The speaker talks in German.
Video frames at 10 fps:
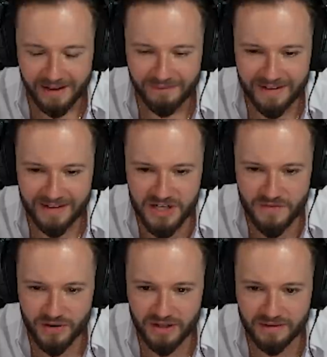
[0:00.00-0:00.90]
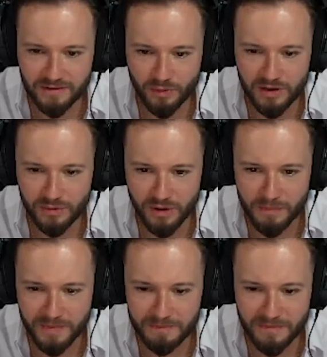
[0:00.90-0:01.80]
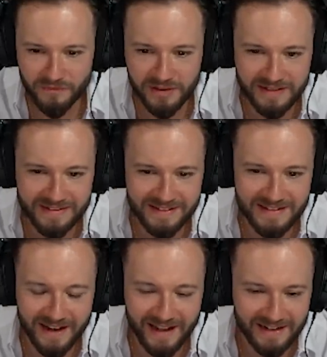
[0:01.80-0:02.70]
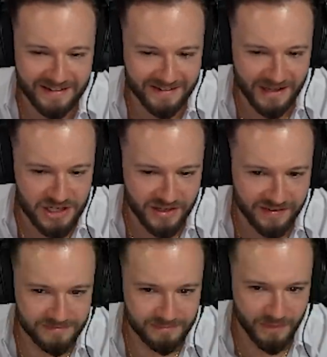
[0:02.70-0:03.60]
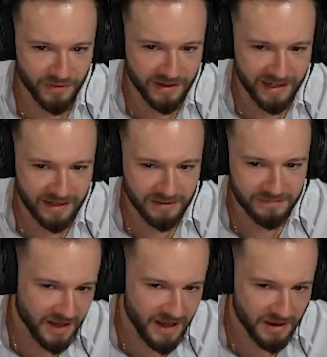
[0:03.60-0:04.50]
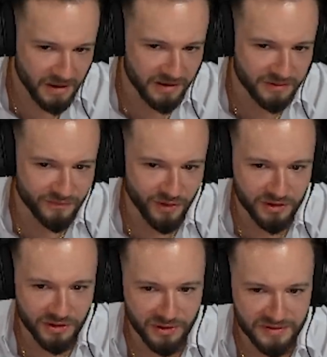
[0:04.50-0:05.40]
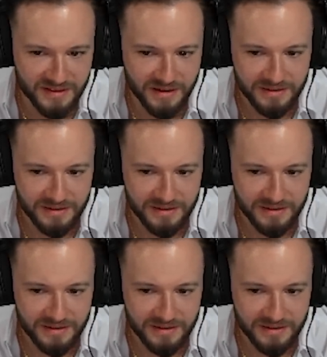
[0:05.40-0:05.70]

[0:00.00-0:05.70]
Wenn Sascha wirklich so in den Urlaub geht, man würde das nicht erkennen, dass es Sascha ist. Man würde denken, irgend so ein verrückter Künstler.